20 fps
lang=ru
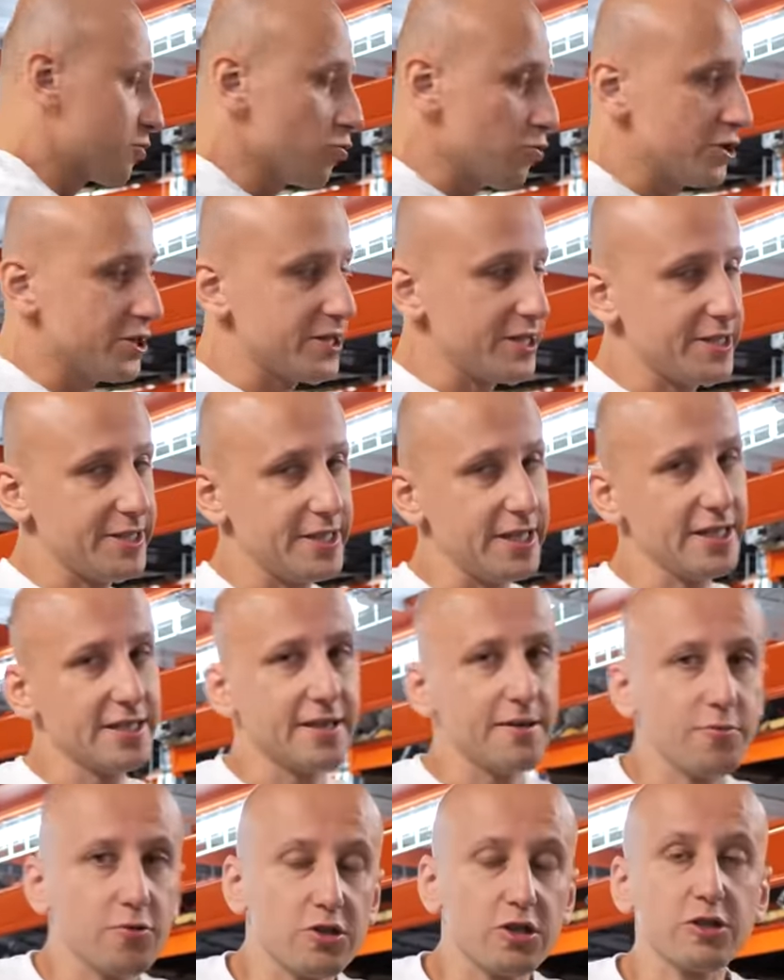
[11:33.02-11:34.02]
В сущности,
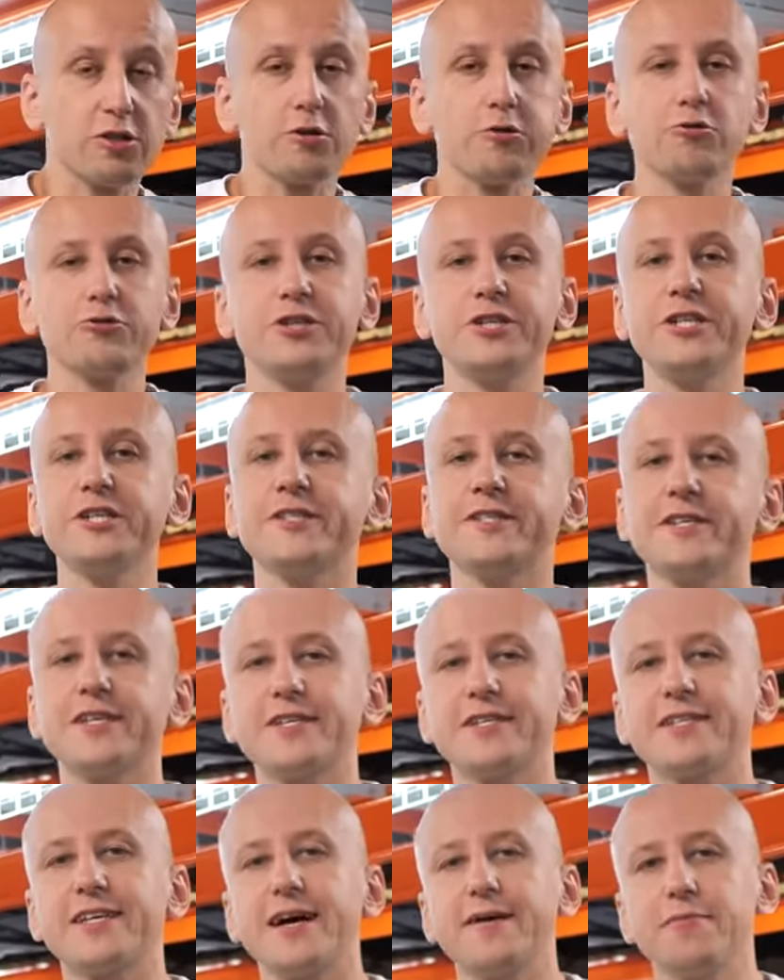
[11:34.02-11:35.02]
это может
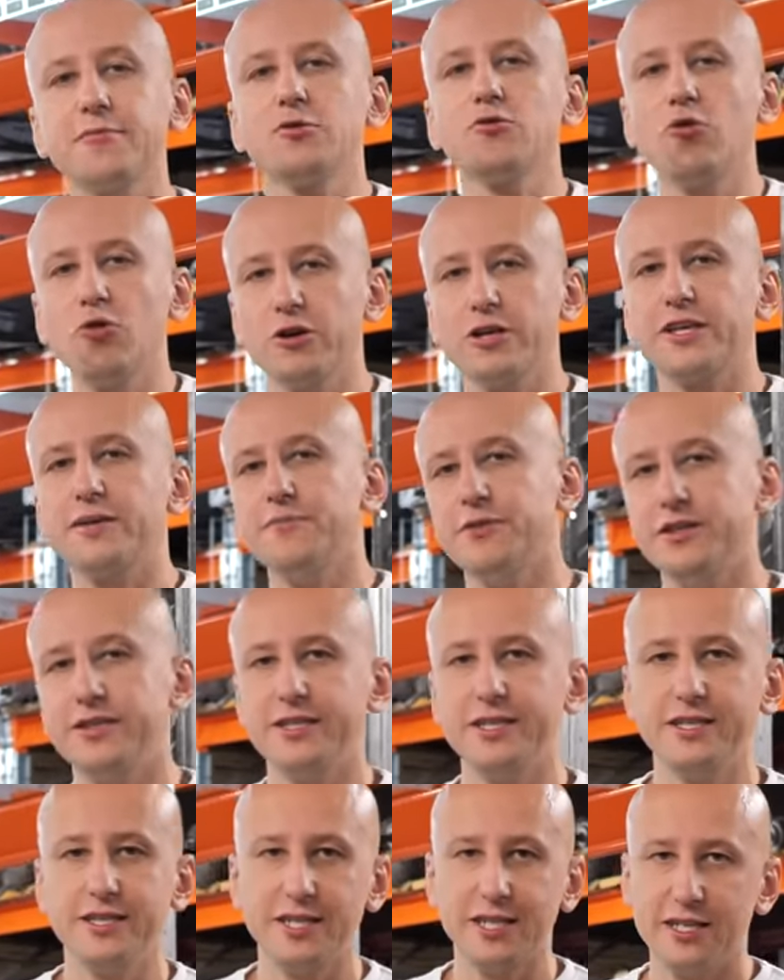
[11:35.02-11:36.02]
случиться со многими
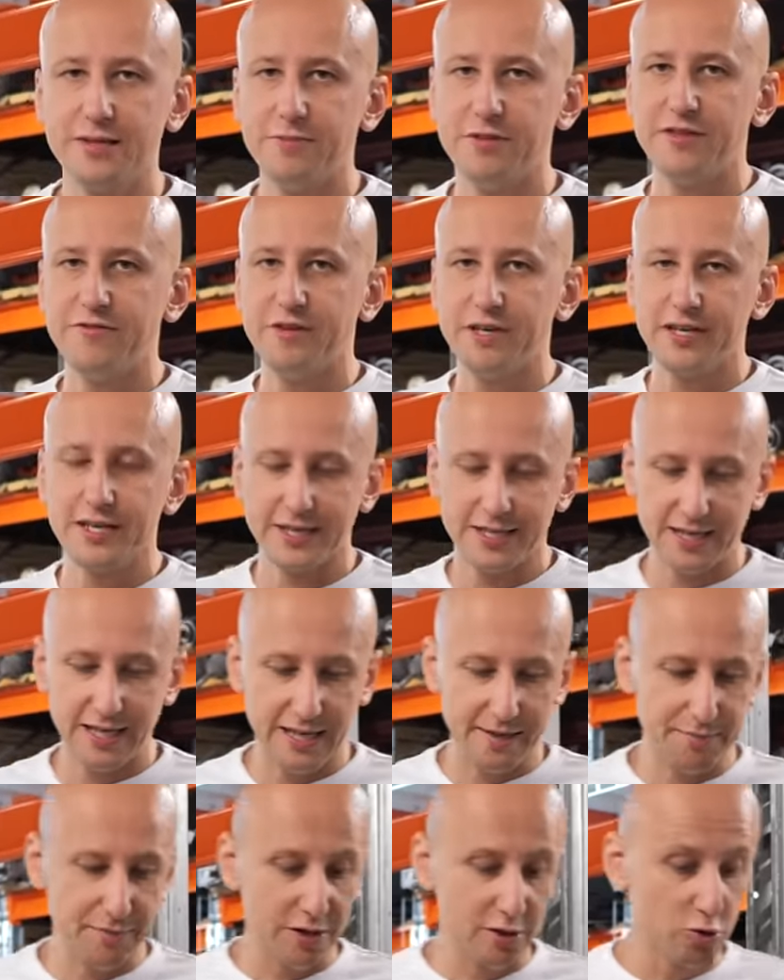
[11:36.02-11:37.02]
дизельными
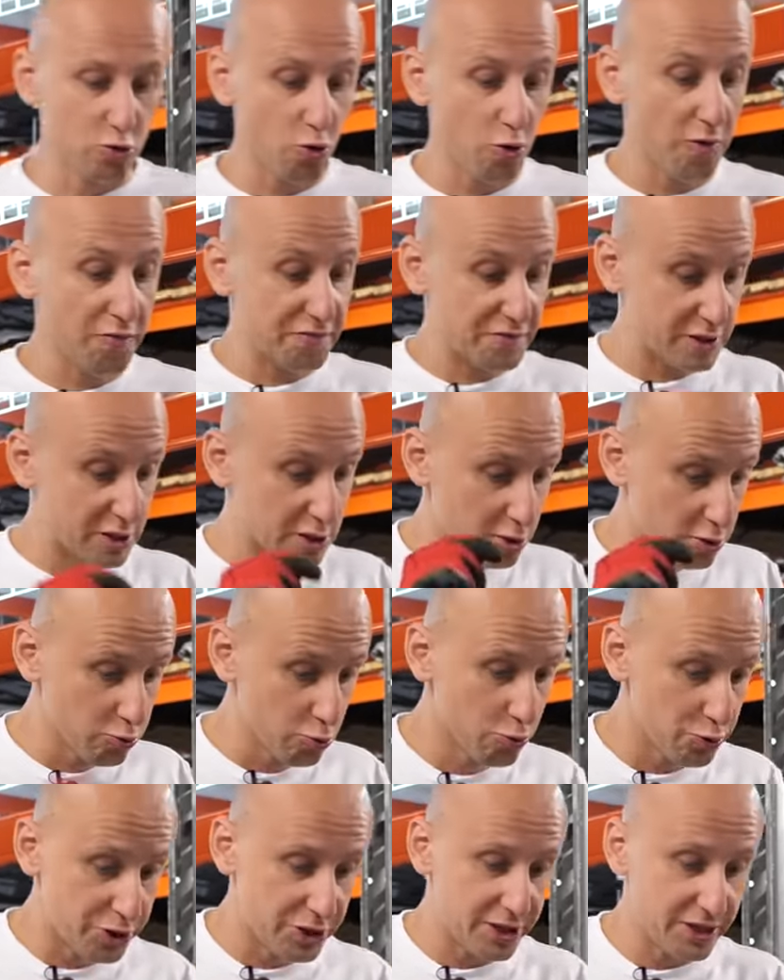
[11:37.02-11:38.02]
двигателями, но в
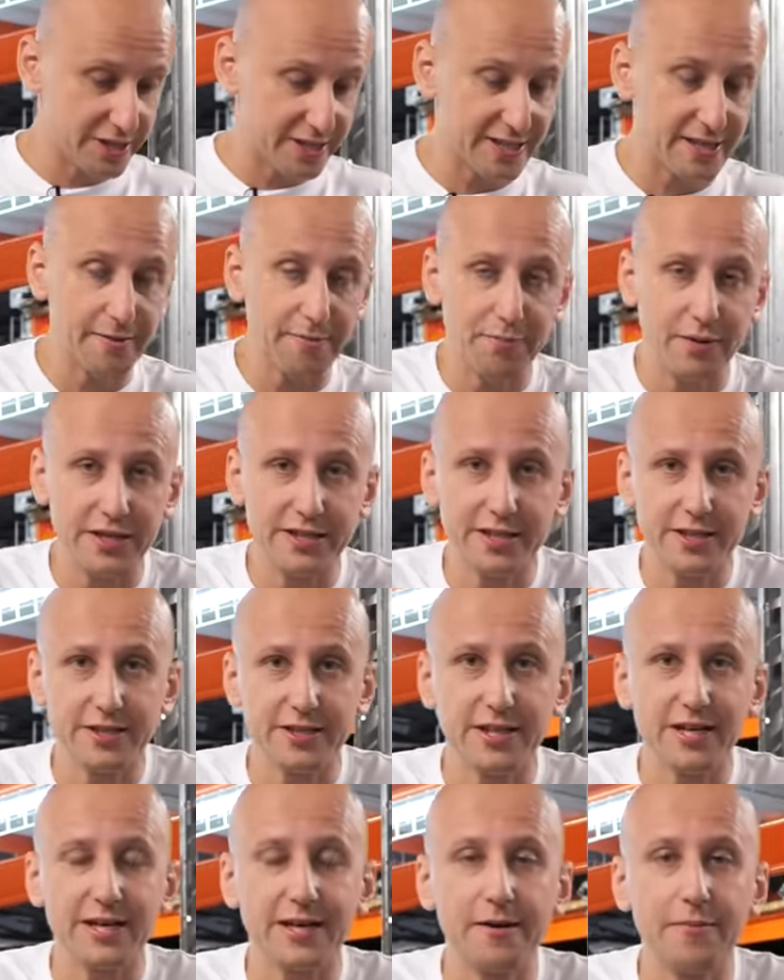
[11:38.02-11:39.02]
случае с
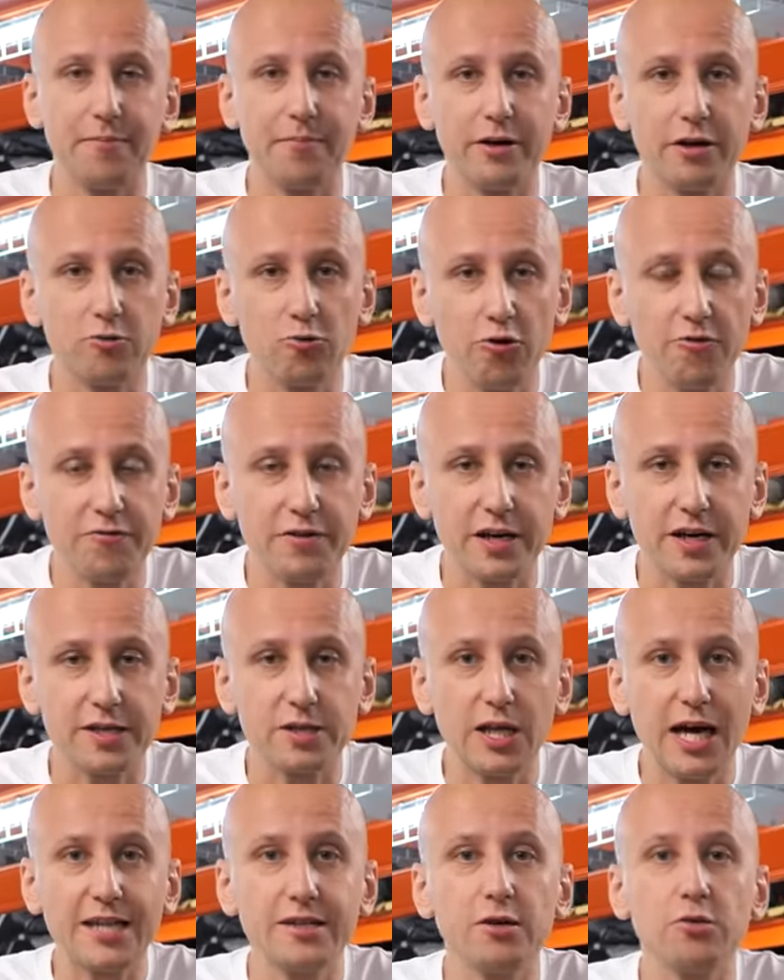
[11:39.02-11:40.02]
оппозитной компоновкой
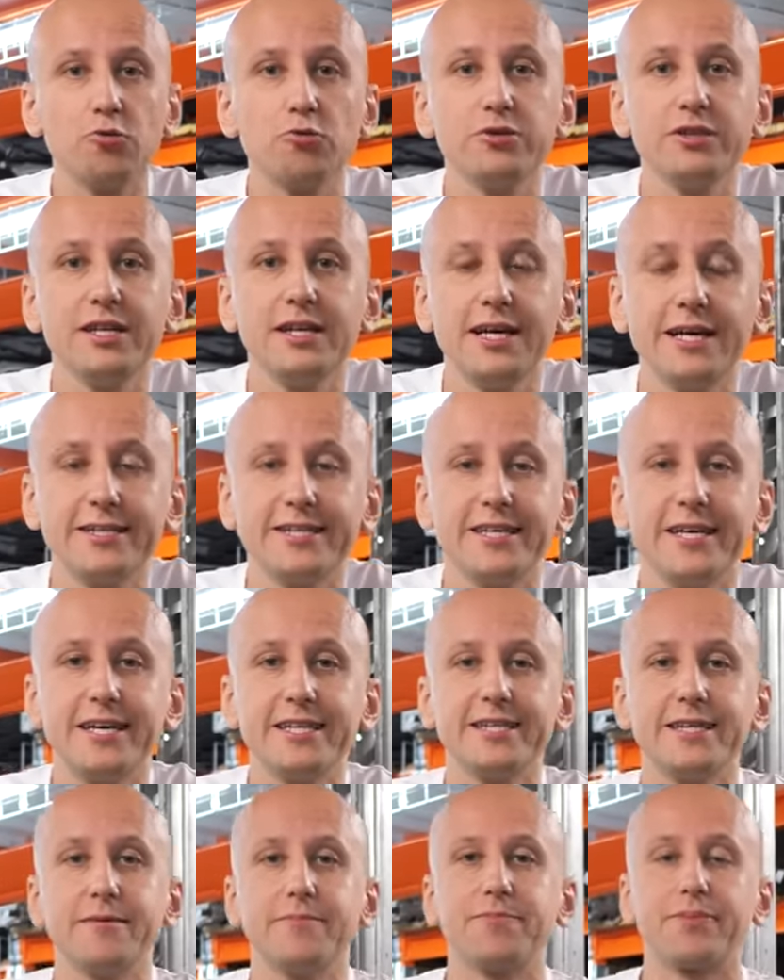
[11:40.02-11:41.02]
надо уделять
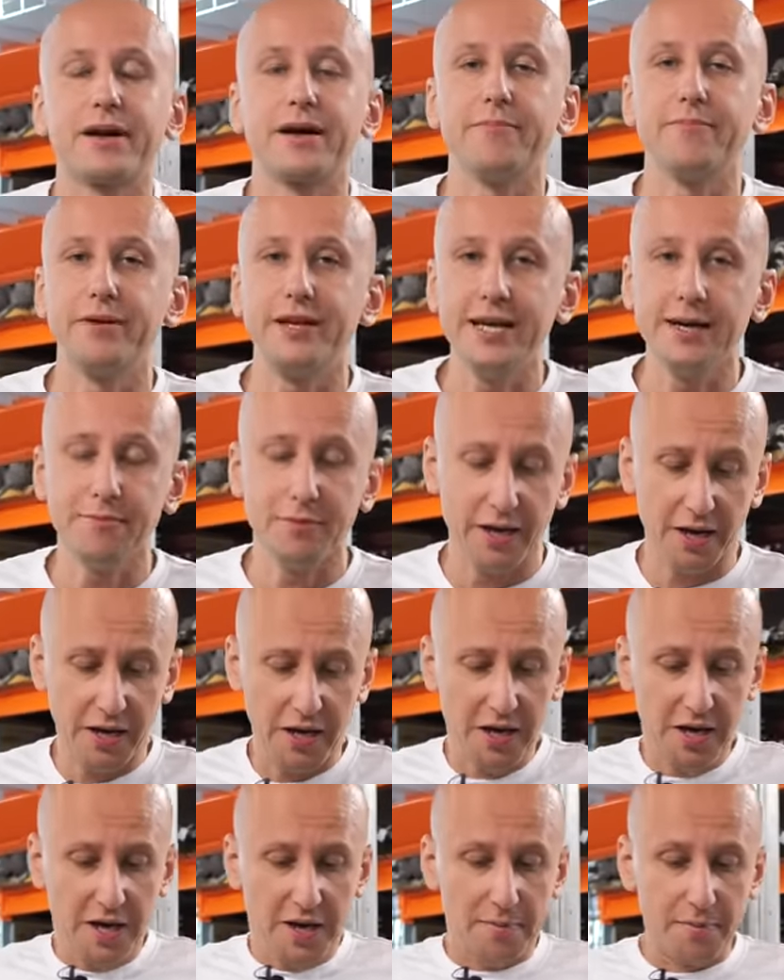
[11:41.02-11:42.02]
этой проблеме
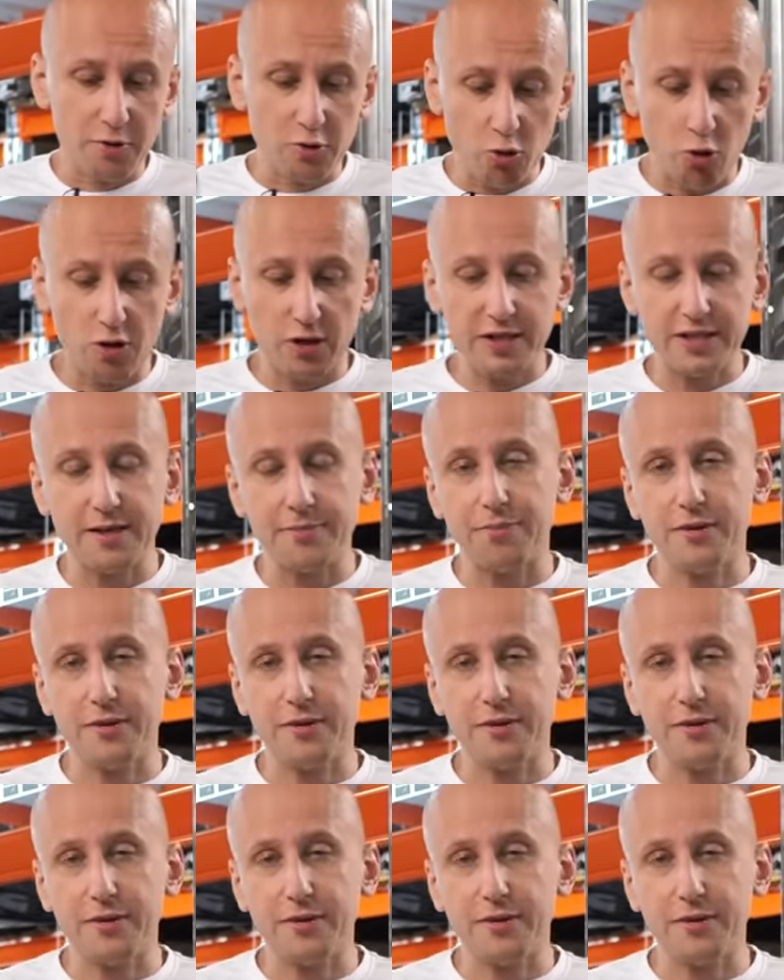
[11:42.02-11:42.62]
много